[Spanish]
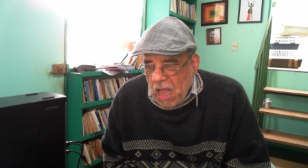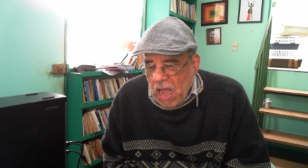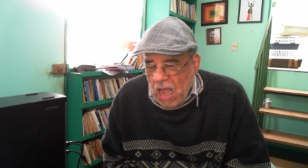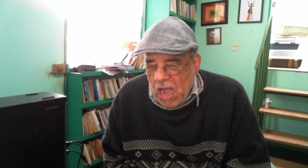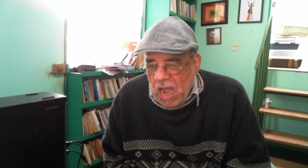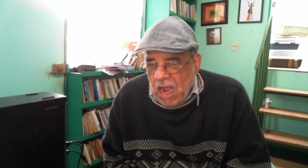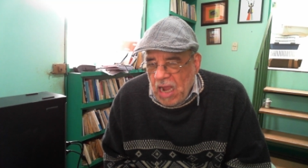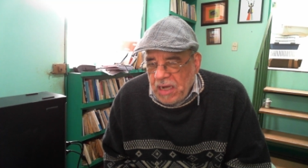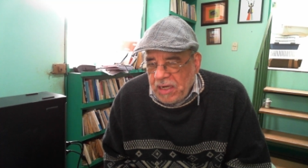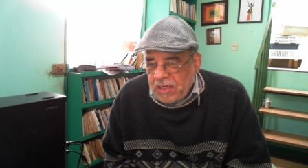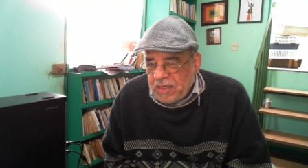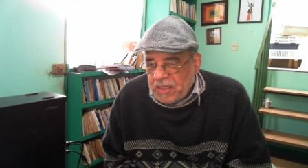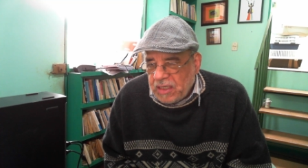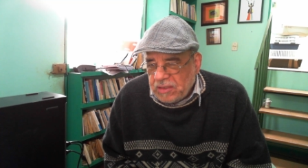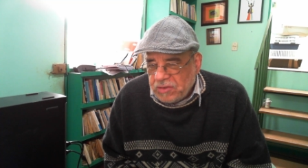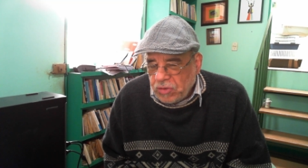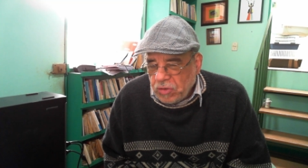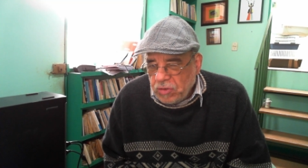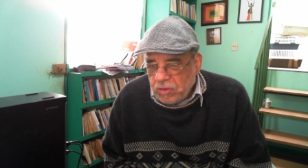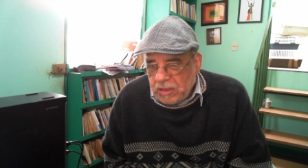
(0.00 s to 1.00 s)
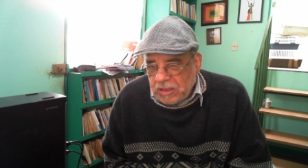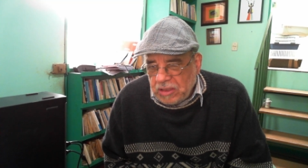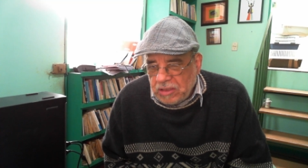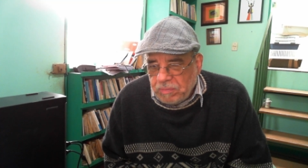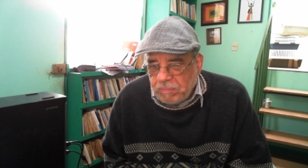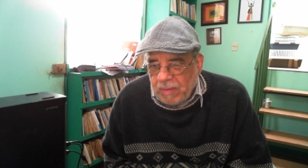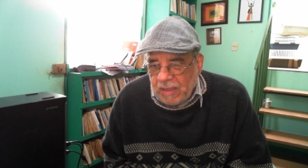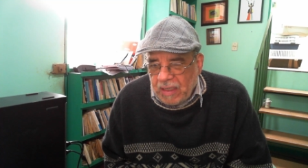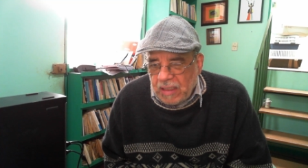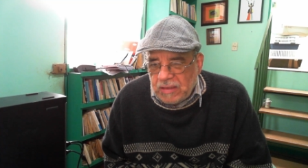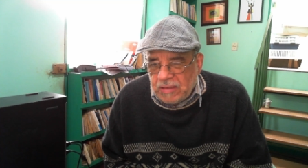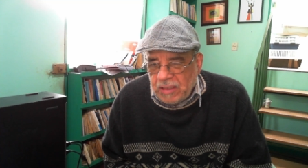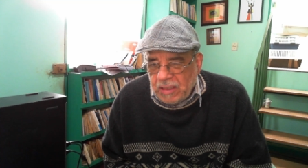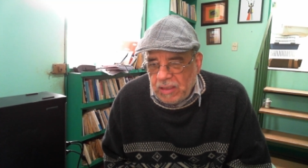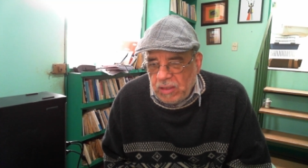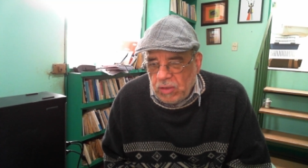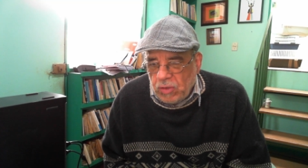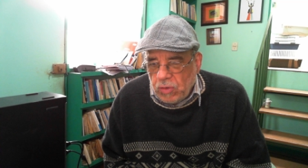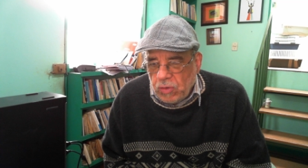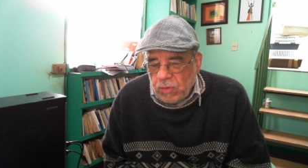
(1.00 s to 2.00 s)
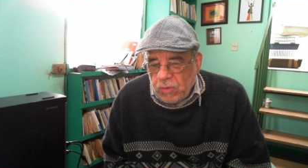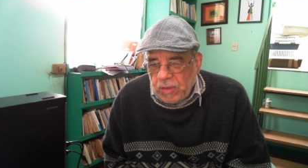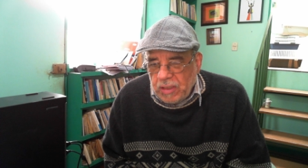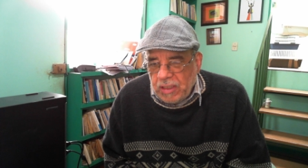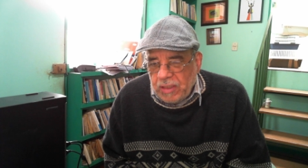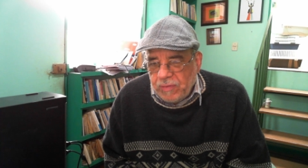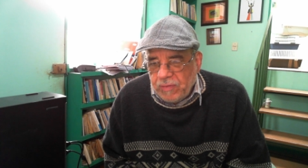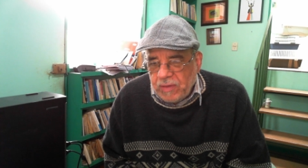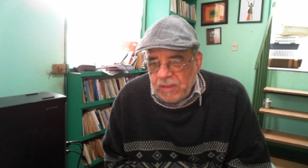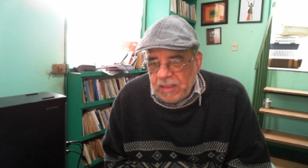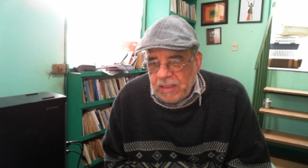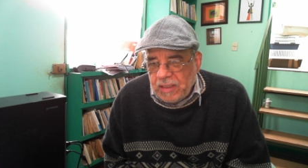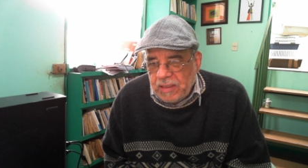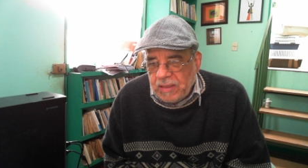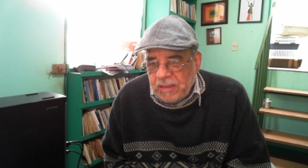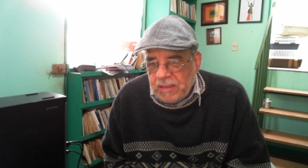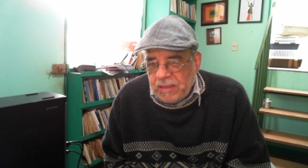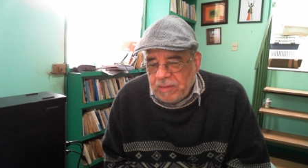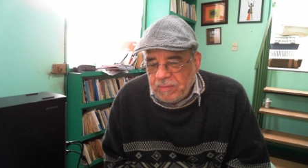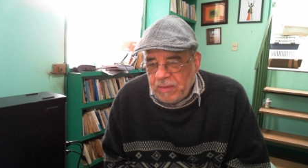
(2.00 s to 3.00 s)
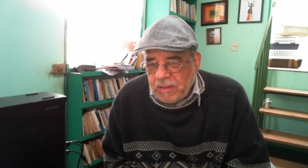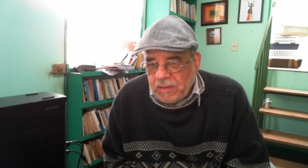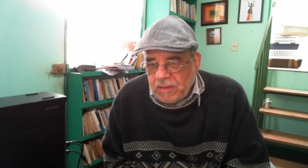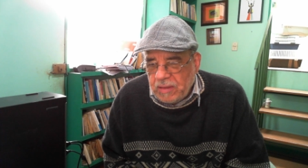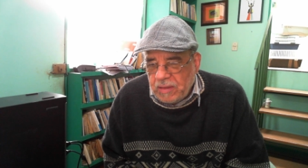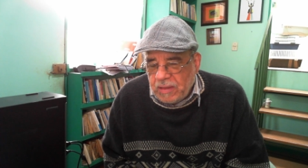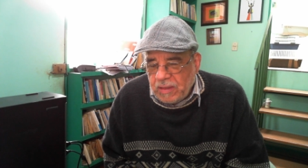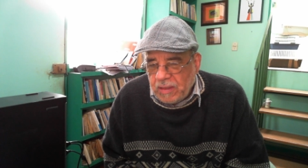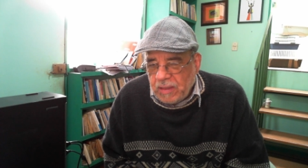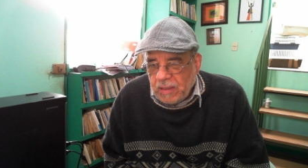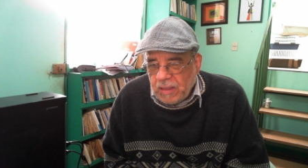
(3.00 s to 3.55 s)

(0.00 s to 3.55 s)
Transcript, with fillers: Hay razones para hacerlo, evidentemente.